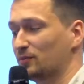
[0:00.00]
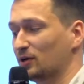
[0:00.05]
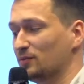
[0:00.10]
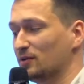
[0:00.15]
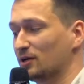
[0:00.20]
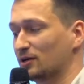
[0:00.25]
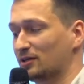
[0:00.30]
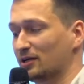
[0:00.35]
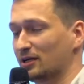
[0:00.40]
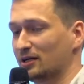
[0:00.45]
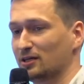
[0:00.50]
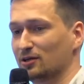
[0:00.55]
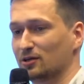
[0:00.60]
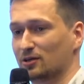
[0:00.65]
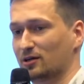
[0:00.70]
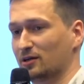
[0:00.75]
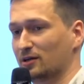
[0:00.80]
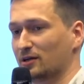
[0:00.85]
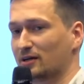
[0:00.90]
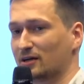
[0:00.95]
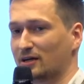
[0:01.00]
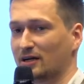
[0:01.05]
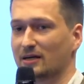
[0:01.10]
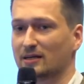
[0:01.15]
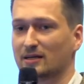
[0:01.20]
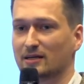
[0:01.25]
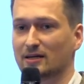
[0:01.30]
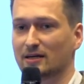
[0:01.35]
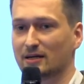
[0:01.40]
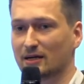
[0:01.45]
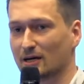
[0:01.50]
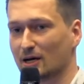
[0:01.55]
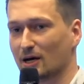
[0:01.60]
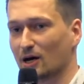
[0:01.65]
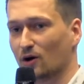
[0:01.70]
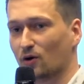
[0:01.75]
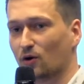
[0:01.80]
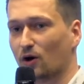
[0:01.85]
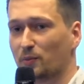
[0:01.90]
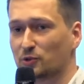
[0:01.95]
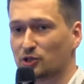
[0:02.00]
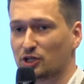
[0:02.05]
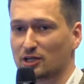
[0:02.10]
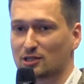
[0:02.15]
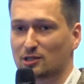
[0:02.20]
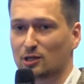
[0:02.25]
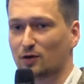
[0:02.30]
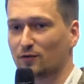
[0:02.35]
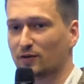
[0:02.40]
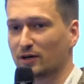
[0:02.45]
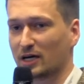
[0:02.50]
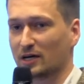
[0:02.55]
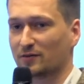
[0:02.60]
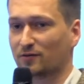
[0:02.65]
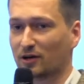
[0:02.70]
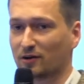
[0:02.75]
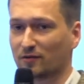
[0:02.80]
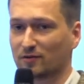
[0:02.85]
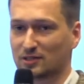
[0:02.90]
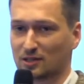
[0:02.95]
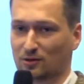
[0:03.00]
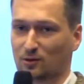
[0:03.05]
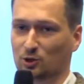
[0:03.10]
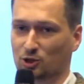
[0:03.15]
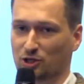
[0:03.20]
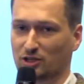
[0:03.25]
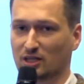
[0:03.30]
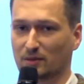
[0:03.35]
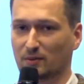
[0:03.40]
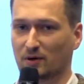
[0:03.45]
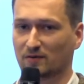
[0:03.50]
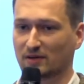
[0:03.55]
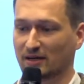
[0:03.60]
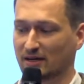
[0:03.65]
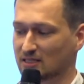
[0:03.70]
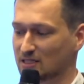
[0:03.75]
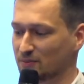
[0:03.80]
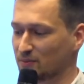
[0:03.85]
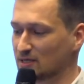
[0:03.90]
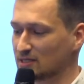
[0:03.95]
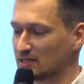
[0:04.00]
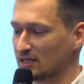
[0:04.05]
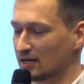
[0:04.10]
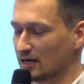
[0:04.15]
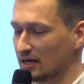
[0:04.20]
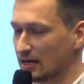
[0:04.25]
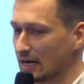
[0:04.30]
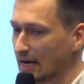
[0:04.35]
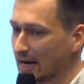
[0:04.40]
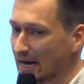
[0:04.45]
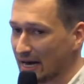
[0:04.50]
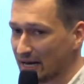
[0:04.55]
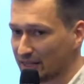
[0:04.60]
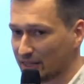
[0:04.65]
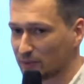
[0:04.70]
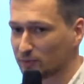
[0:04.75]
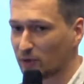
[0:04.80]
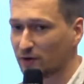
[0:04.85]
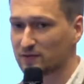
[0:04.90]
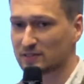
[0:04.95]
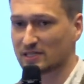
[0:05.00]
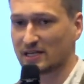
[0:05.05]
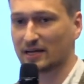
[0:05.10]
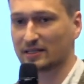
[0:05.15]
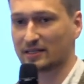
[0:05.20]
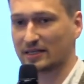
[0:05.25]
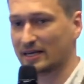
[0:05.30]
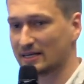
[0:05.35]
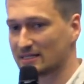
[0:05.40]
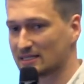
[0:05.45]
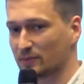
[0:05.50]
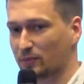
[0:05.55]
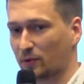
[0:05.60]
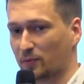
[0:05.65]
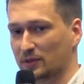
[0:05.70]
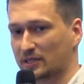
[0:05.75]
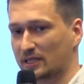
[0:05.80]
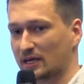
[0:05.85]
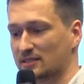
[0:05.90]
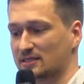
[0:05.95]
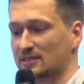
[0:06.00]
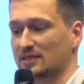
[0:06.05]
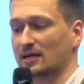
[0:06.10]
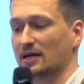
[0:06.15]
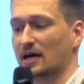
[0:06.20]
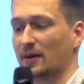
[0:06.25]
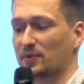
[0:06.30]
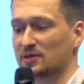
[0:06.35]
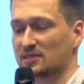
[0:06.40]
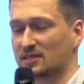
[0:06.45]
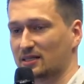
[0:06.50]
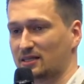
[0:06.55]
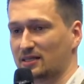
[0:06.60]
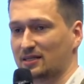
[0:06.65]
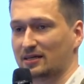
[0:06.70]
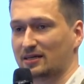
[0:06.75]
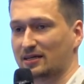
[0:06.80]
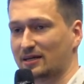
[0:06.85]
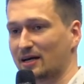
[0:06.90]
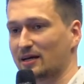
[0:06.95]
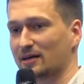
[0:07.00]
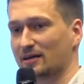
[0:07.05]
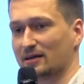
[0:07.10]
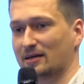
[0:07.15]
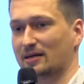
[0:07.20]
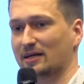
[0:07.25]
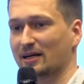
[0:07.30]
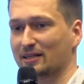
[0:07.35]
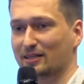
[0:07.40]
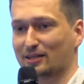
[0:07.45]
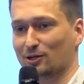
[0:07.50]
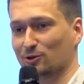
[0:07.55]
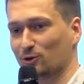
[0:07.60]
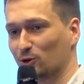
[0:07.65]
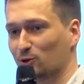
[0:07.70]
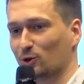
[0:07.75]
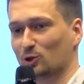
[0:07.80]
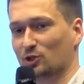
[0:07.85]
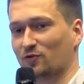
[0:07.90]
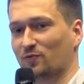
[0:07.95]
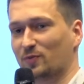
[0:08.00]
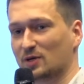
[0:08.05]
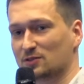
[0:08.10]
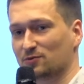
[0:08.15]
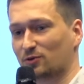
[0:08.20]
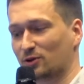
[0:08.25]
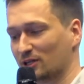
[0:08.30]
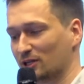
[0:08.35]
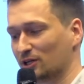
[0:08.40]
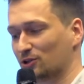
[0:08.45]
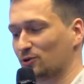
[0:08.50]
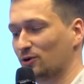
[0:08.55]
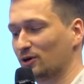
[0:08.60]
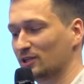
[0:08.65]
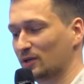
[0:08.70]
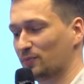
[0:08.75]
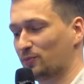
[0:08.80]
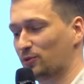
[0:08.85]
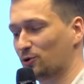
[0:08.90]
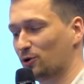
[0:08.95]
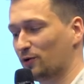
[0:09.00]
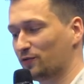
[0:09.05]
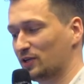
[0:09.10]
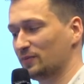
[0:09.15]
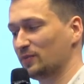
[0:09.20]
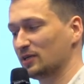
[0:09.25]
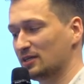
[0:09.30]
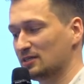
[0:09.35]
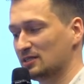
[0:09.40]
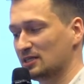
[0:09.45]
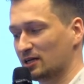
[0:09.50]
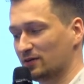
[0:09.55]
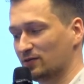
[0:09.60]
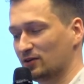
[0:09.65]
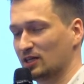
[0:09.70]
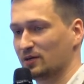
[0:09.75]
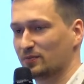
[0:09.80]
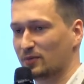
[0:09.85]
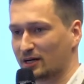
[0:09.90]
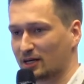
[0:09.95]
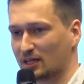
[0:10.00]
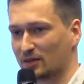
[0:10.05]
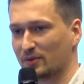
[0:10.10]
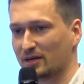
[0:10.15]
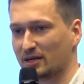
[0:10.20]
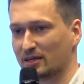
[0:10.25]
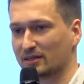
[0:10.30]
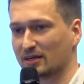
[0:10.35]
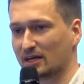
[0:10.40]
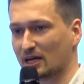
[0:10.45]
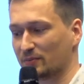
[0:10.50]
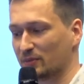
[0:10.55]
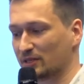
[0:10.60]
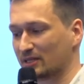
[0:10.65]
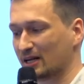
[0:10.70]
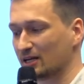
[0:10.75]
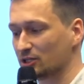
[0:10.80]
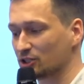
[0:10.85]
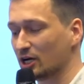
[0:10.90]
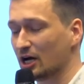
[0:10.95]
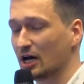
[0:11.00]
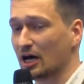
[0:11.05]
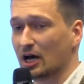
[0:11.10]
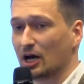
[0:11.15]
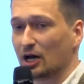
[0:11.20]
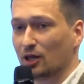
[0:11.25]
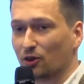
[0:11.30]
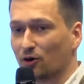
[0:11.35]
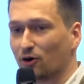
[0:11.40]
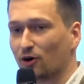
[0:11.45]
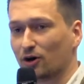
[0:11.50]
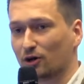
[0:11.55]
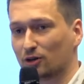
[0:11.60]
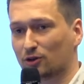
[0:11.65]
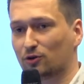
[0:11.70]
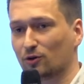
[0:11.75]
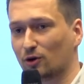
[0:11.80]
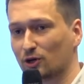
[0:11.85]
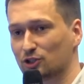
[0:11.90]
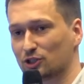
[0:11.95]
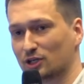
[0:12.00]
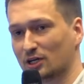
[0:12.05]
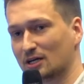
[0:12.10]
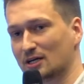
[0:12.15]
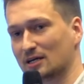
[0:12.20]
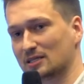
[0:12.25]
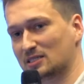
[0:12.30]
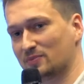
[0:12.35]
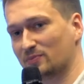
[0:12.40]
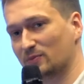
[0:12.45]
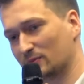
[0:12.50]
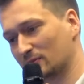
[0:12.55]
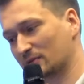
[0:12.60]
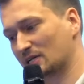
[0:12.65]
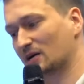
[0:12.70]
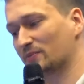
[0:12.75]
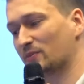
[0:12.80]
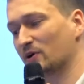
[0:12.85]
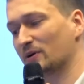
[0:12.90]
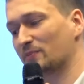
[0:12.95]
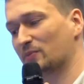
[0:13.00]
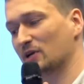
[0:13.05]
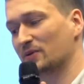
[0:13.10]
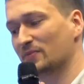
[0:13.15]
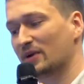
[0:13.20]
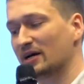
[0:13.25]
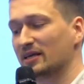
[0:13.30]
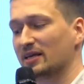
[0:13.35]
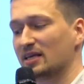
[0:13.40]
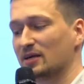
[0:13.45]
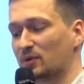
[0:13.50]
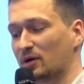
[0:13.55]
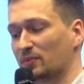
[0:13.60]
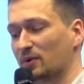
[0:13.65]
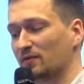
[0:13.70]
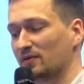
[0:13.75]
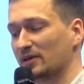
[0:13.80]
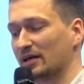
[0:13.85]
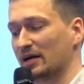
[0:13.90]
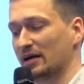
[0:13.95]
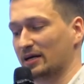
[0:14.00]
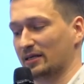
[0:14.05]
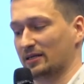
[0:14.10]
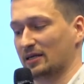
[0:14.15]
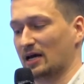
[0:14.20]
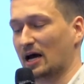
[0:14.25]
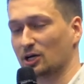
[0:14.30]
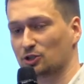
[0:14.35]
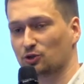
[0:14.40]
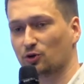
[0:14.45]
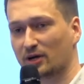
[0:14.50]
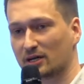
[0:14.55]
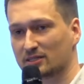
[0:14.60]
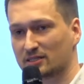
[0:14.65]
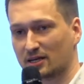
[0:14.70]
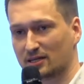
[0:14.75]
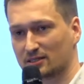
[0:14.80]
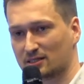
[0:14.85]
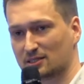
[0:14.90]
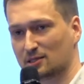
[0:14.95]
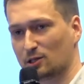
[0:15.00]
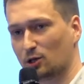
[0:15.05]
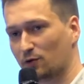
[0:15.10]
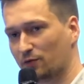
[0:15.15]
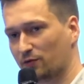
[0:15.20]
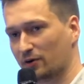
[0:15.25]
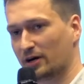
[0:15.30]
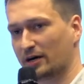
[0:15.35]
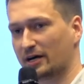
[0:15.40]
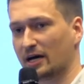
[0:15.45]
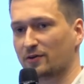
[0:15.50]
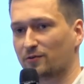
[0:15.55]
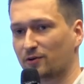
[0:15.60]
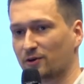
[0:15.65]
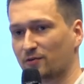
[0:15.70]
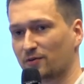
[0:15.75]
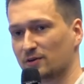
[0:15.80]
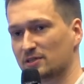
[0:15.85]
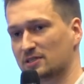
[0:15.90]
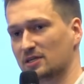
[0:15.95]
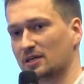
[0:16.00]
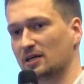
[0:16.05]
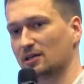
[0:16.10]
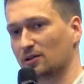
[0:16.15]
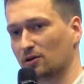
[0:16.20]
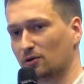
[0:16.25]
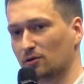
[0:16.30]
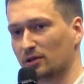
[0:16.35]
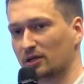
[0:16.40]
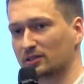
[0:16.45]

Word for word: например, трейдинг крайне Общее слово high frequency тоже не добавляет смысла. На мой взгляд, если попытаться описать это кратко, но тоже в базвордах, то это про автоматизированный маркетмейкинг и арбитраж, но тоже как бы, понимания не прибавляет. А что касается слов high frequency и low